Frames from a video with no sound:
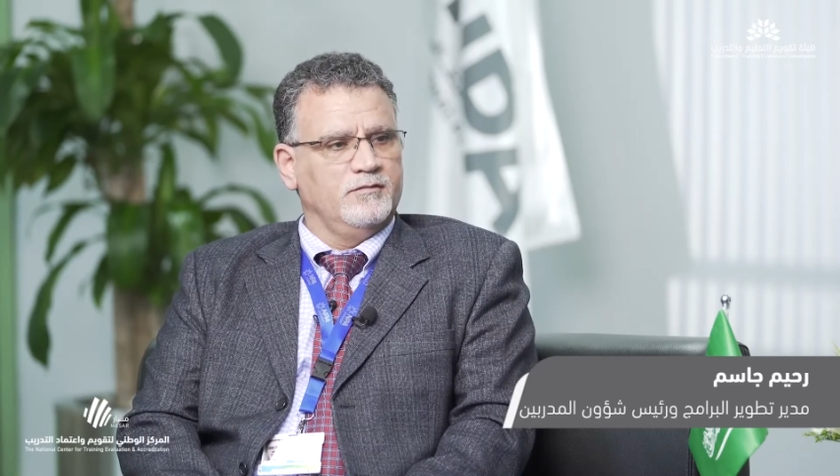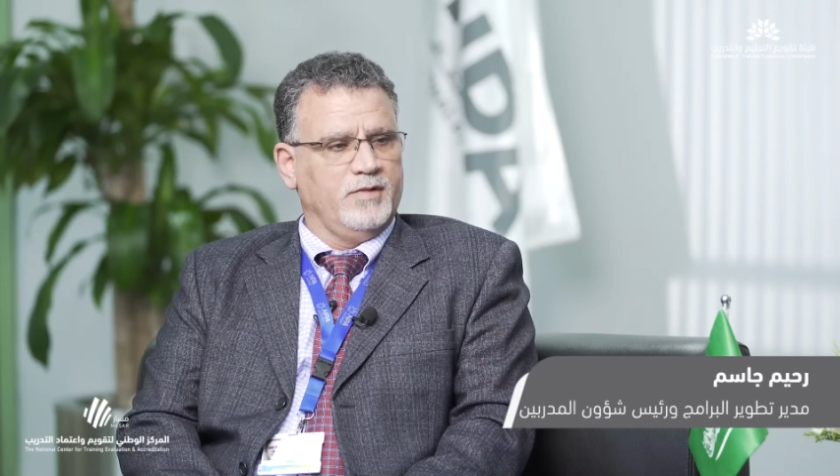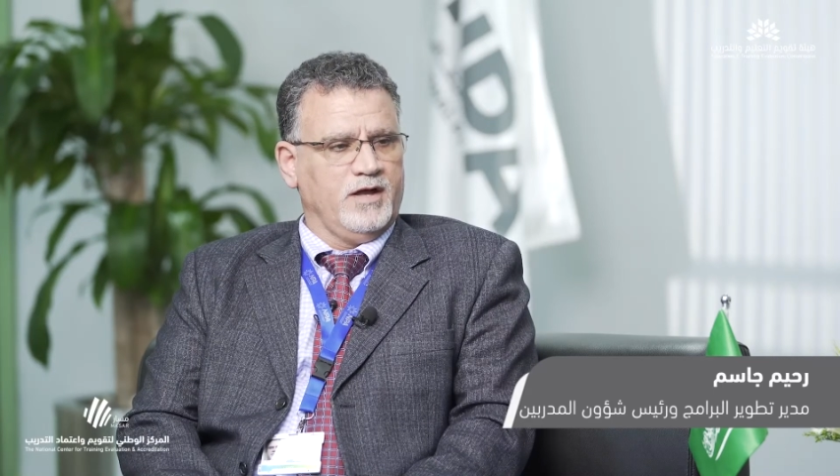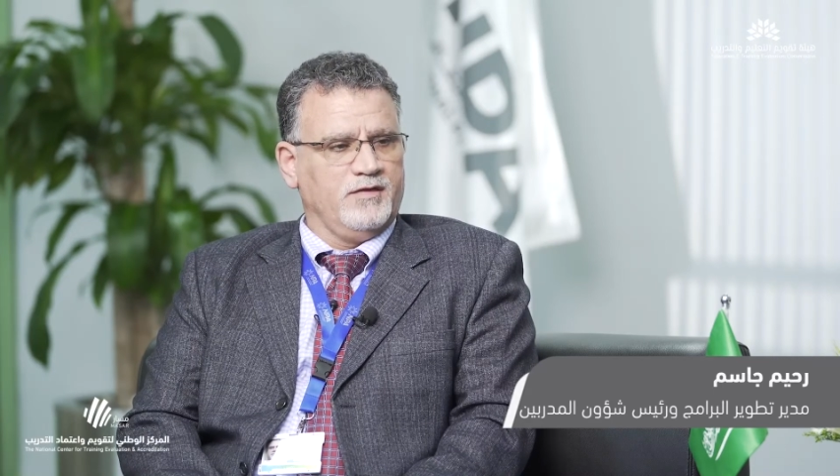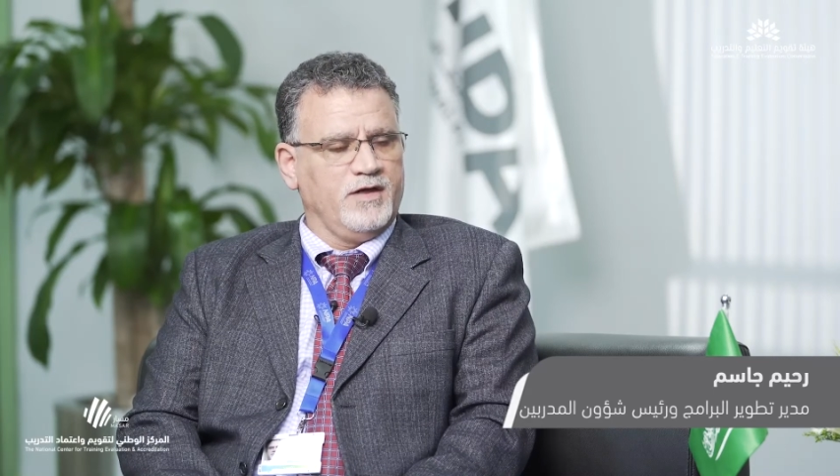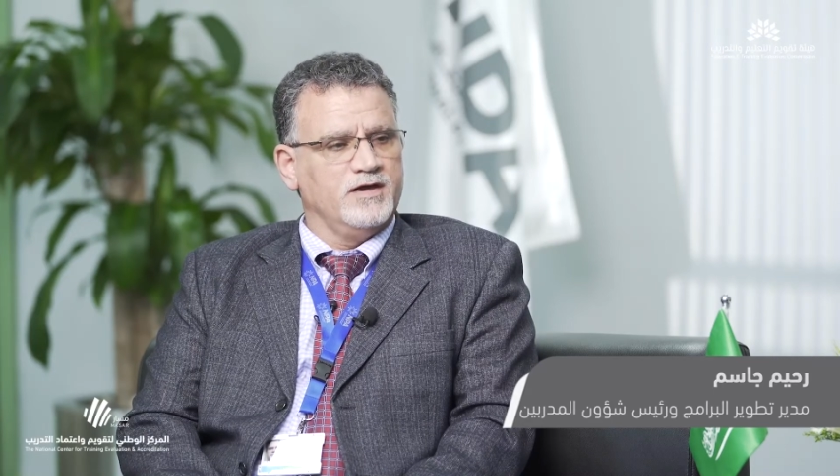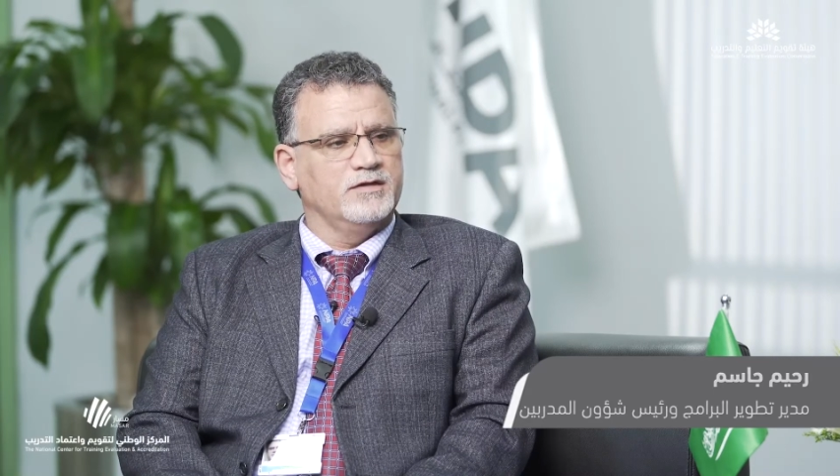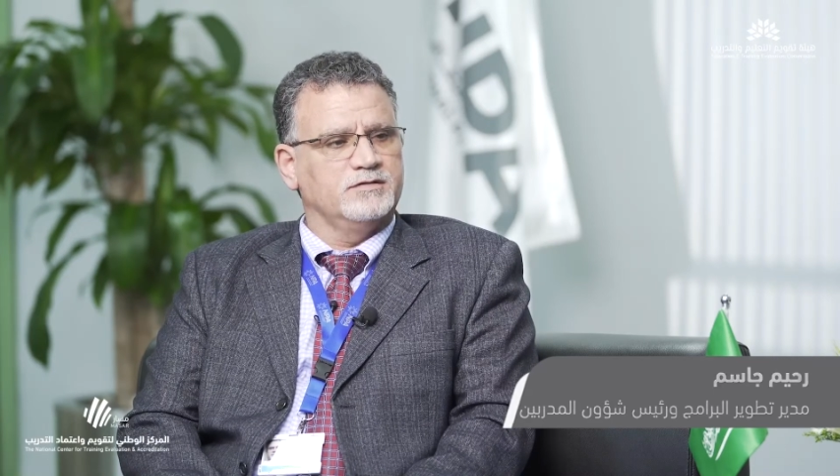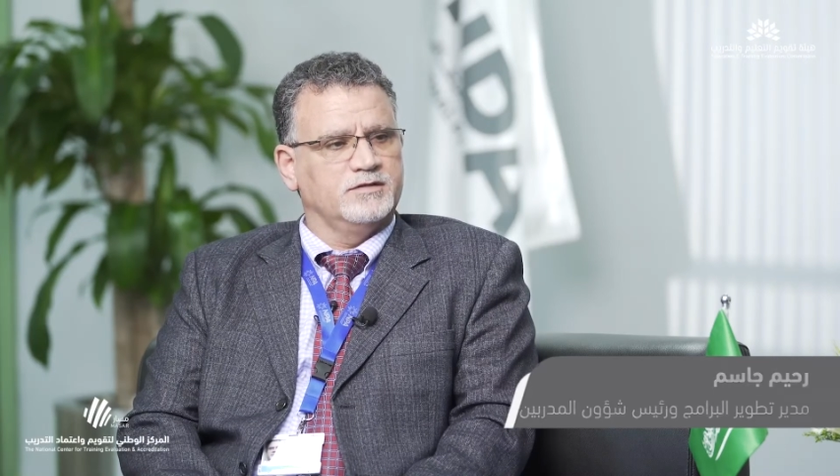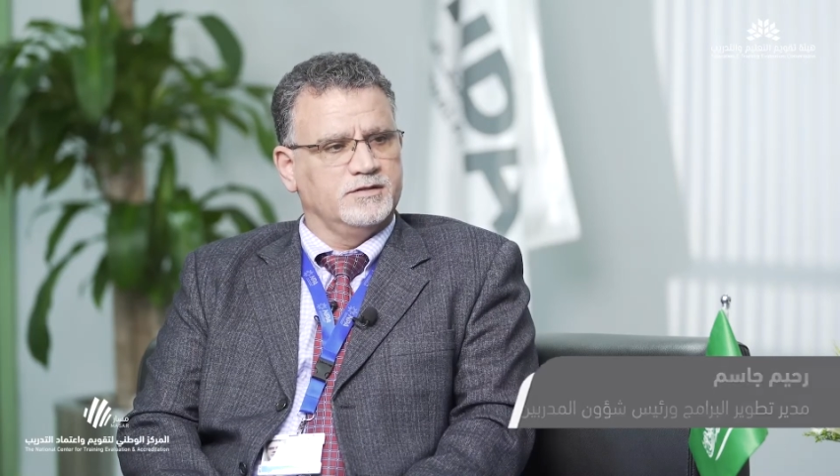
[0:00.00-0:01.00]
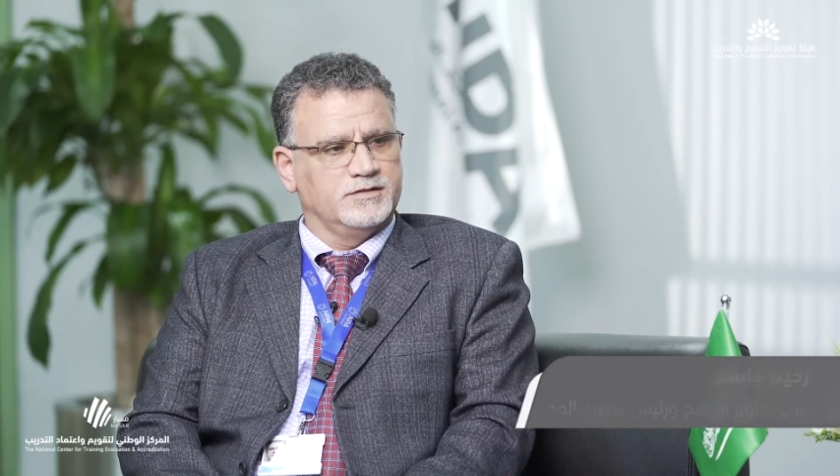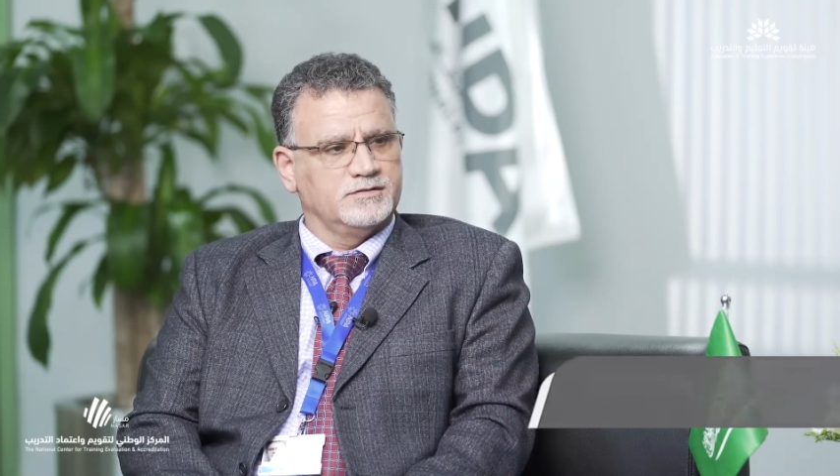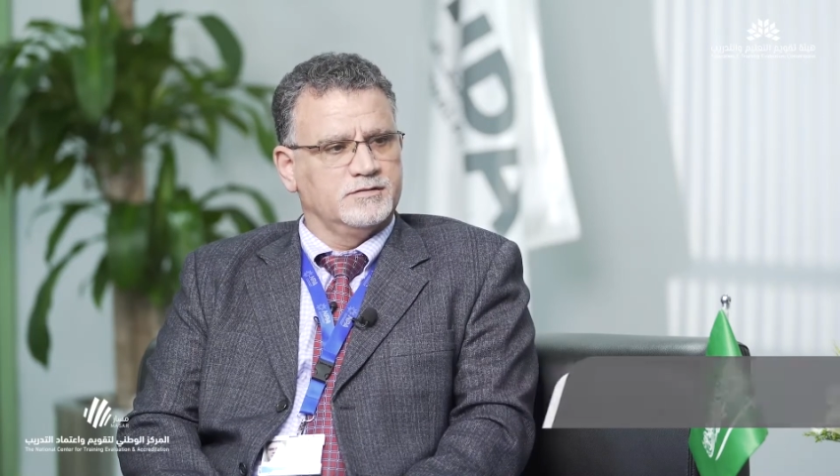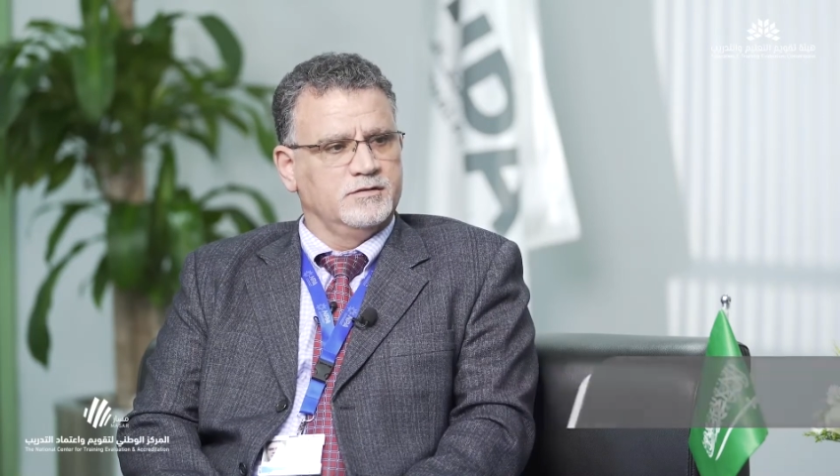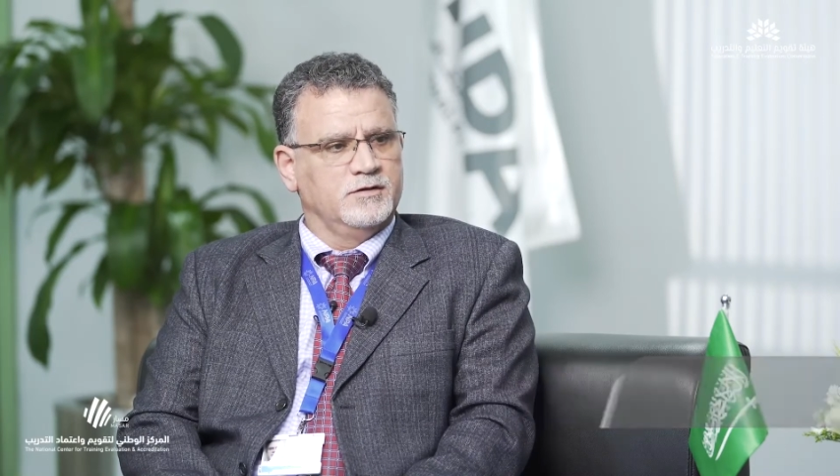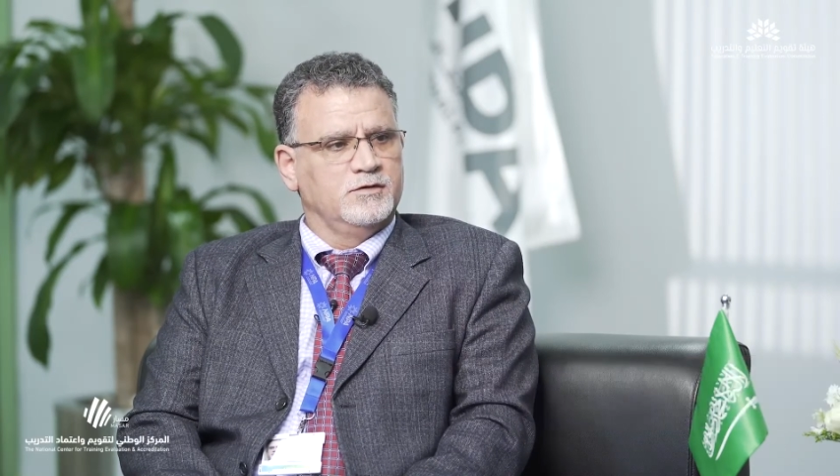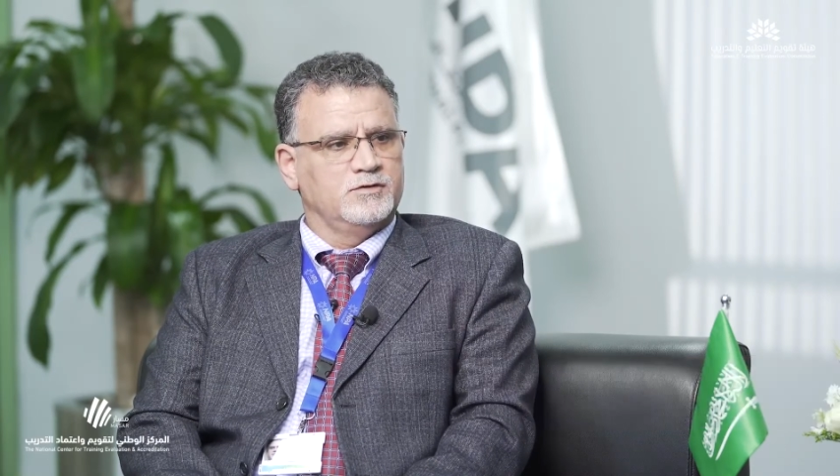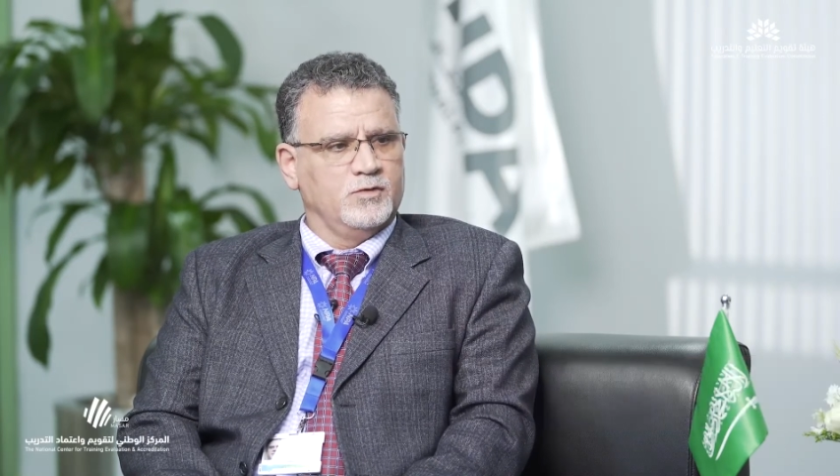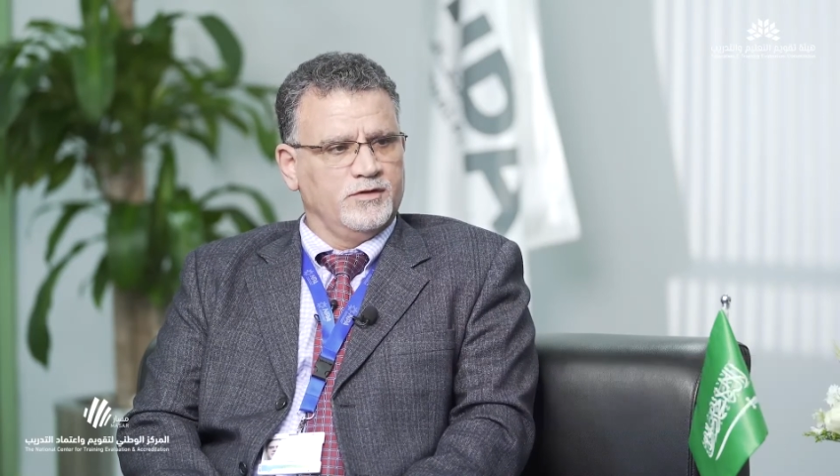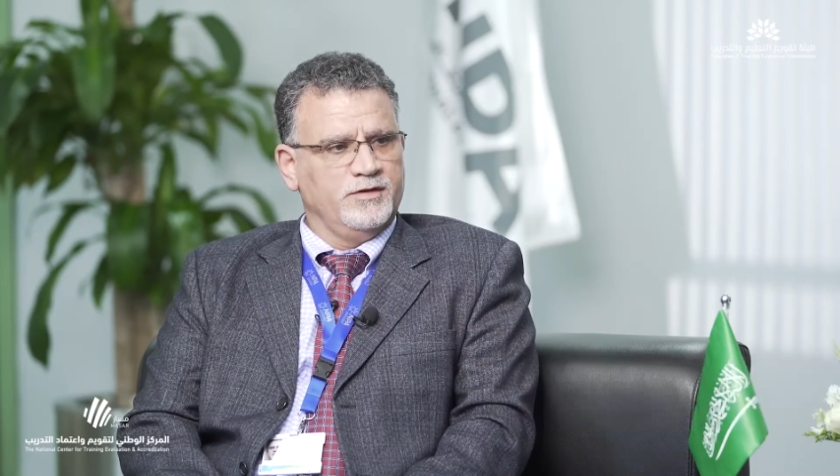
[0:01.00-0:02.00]
مع ظاهر التدريس
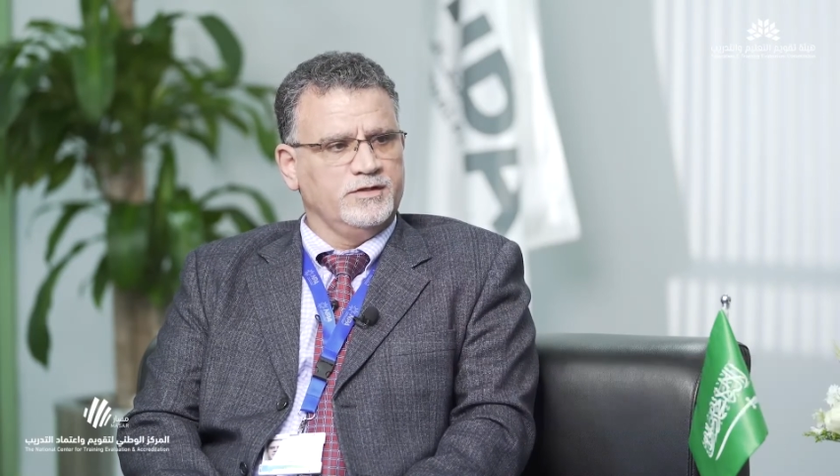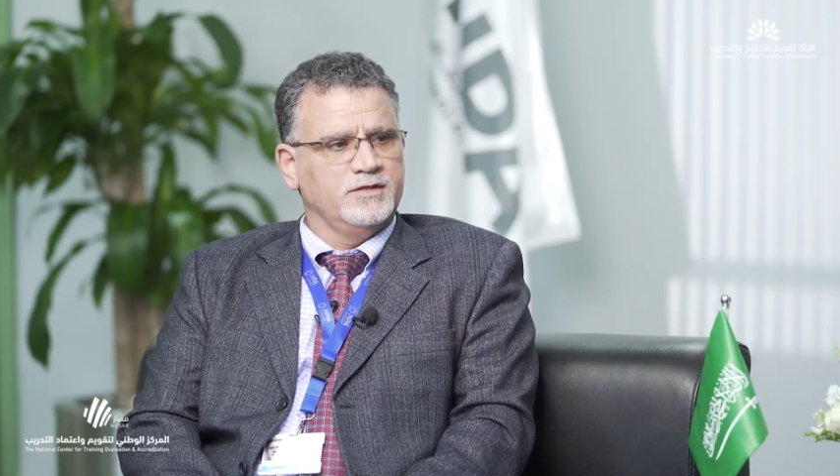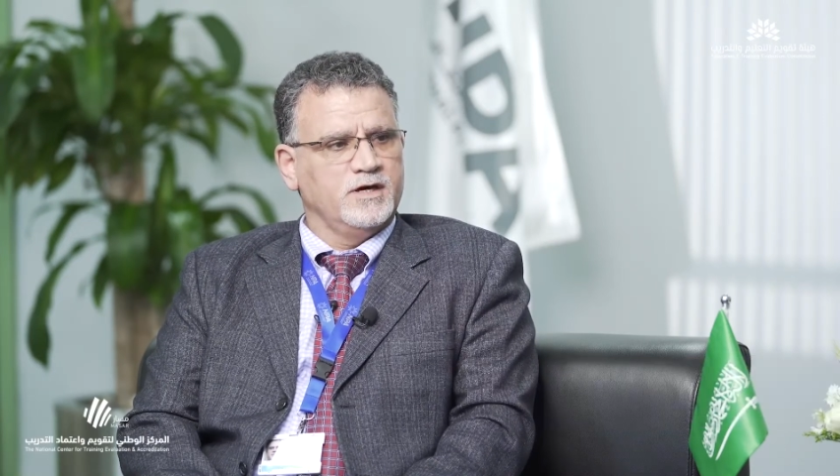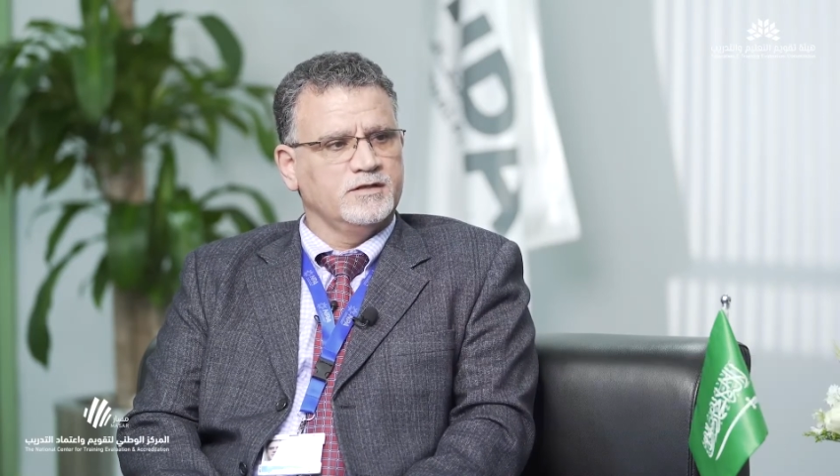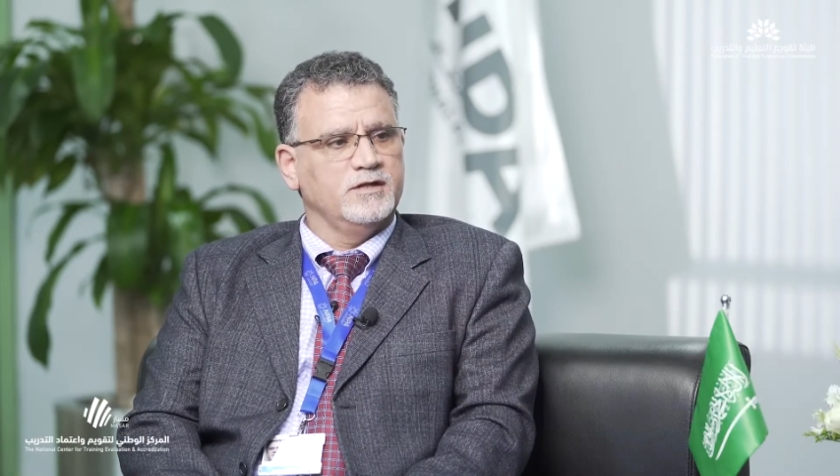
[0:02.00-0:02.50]
توضح إدارة